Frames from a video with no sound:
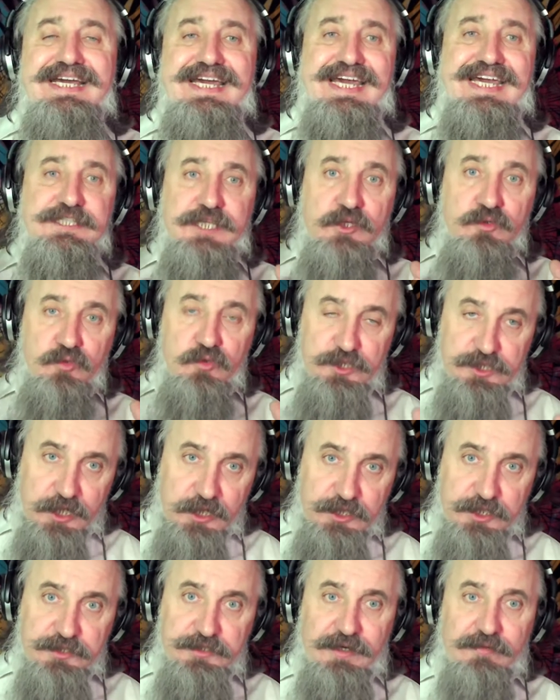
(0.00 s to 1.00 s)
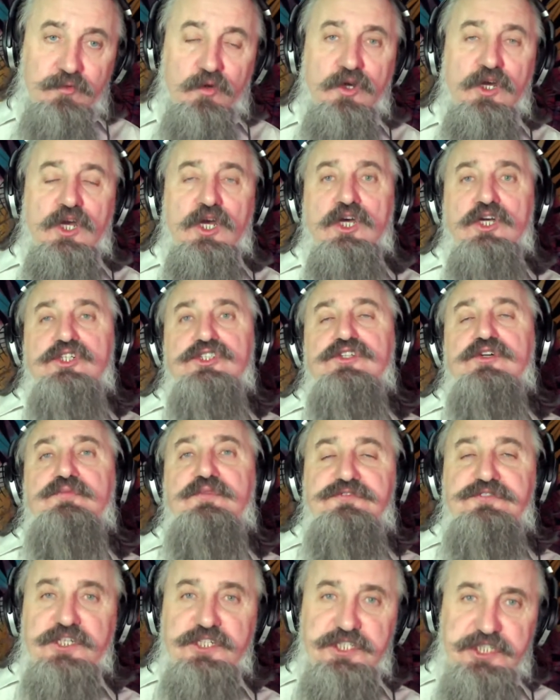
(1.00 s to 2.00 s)
это нужно для того,
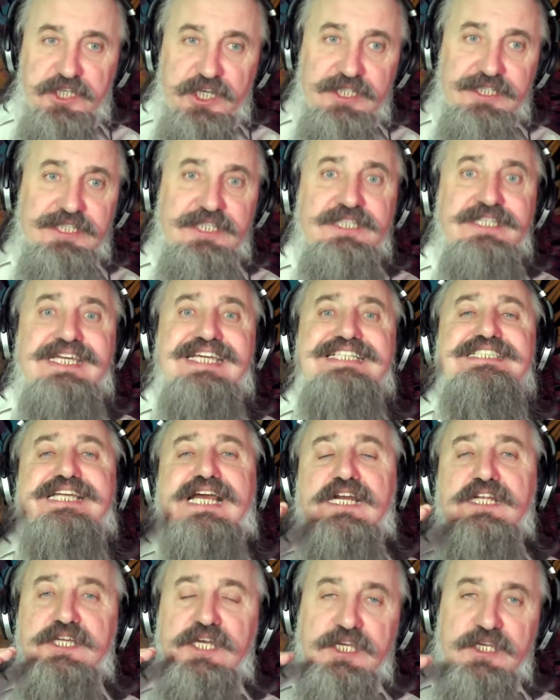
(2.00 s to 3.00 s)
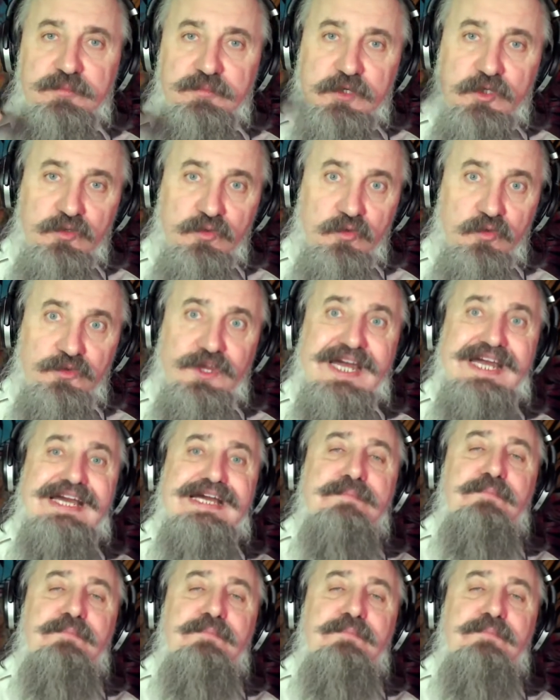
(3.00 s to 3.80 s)
чтобы в течение нескольких минут